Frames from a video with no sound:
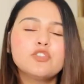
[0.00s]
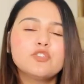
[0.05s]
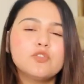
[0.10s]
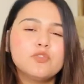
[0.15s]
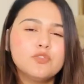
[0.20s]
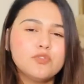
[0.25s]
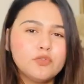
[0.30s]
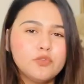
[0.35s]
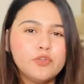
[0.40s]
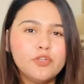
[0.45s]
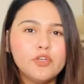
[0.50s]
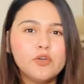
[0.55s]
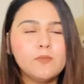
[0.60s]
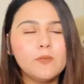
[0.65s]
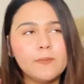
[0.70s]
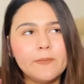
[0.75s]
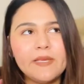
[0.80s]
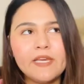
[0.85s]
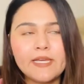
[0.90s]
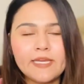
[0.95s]
सो so, जूडियो
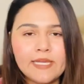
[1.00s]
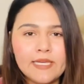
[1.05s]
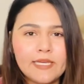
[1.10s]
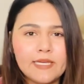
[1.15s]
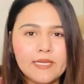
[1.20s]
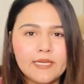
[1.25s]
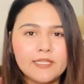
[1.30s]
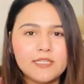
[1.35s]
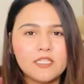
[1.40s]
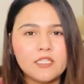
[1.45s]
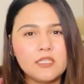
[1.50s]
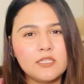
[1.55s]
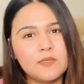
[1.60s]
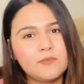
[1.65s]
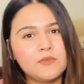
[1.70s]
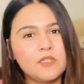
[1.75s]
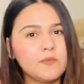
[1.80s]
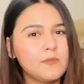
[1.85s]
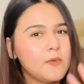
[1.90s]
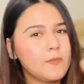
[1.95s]
मम्मी अकेले गए थे
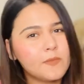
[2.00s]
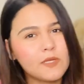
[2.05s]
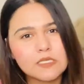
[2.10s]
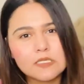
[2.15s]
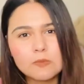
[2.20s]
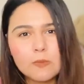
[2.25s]
तब तक मैं अपना